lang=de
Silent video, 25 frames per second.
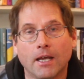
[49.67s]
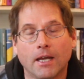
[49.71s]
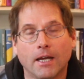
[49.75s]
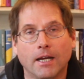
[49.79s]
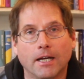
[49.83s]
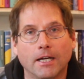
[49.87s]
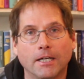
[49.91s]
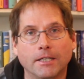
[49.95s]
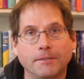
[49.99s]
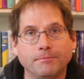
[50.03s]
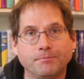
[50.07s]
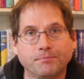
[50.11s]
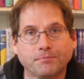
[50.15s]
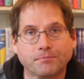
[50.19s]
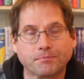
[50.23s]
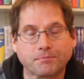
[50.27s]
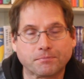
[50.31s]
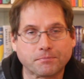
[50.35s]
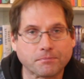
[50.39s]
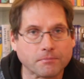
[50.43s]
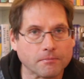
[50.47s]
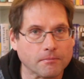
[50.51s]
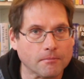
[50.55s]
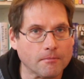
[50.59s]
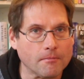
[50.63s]
Ähm,
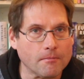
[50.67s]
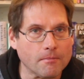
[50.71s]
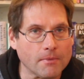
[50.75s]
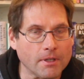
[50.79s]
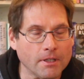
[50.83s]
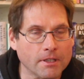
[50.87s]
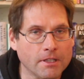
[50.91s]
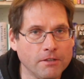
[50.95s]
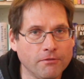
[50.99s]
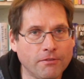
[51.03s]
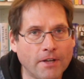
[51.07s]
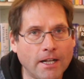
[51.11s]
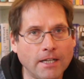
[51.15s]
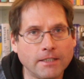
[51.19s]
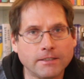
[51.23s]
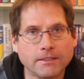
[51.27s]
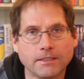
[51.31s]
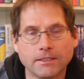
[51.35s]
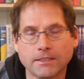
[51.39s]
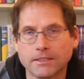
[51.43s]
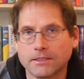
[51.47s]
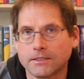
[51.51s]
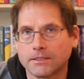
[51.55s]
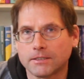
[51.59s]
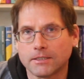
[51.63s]
die Welt
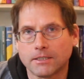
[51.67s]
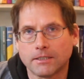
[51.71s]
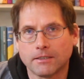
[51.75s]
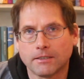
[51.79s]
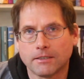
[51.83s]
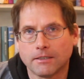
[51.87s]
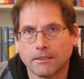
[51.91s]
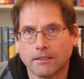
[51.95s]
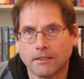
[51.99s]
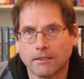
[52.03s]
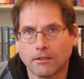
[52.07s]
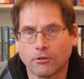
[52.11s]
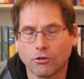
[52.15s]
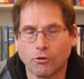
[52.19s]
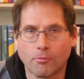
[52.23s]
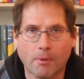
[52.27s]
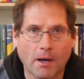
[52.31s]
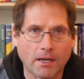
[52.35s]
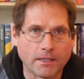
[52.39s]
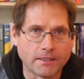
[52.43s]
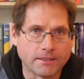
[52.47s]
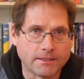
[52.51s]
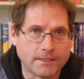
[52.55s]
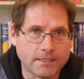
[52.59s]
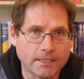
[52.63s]
ist
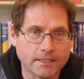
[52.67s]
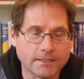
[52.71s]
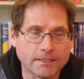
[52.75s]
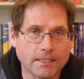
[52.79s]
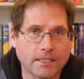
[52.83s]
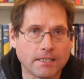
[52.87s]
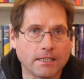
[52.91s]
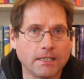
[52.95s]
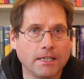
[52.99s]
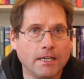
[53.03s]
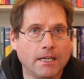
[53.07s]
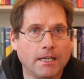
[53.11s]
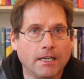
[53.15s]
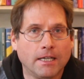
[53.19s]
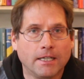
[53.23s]
globalisierter,